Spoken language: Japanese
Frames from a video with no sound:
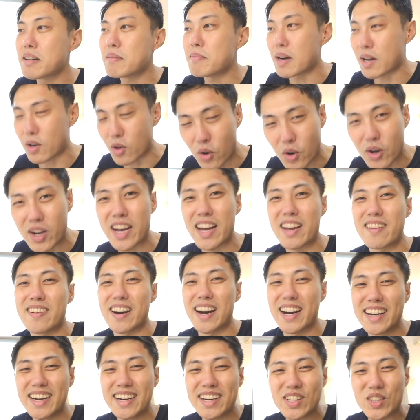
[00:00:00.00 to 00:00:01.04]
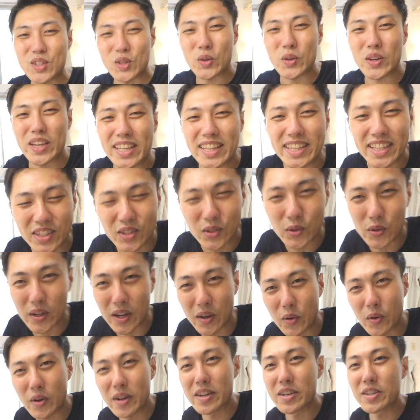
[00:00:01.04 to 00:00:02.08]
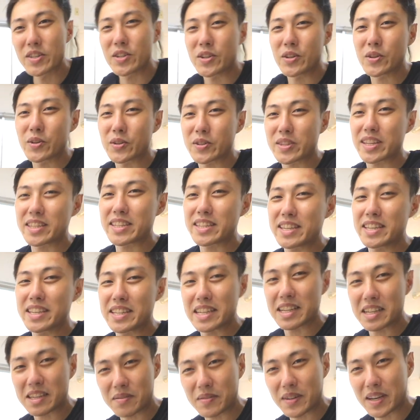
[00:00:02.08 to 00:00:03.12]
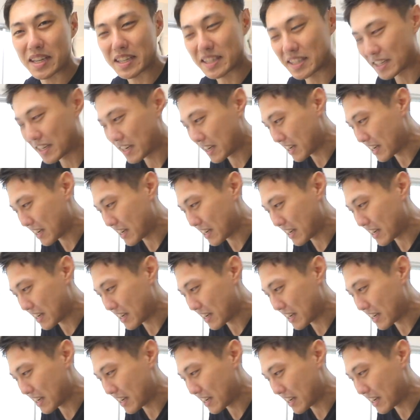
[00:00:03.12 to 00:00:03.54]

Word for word: まあ、今回はこの辺で動画を終了させていただきます。